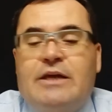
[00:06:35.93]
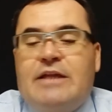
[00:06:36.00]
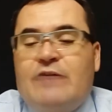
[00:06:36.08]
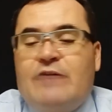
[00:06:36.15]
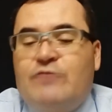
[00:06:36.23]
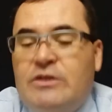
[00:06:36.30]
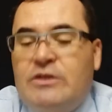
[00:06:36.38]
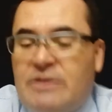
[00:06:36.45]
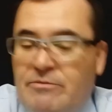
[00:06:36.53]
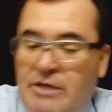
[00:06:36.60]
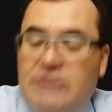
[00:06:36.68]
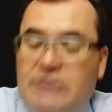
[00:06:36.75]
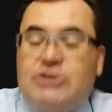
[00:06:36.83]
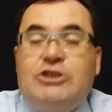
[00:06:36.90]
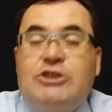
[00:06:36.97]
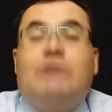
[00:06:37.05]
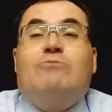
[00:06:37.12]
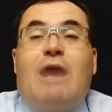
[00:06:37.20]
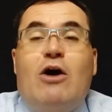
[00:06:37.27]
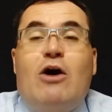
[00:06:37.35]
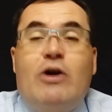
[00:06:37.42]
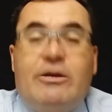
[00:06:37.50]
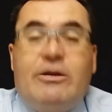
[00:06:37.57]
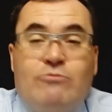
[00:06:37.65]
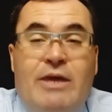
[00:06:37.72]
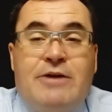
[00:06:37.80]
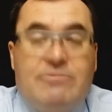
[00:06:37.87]
que Davi também tinha uma,
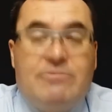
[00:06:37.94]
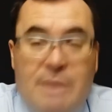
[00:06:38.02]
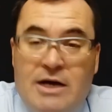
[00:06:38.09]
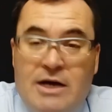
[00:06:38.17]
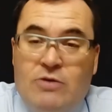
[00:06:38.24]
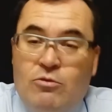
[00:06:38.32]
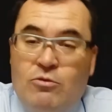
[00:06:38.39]
uma irmã,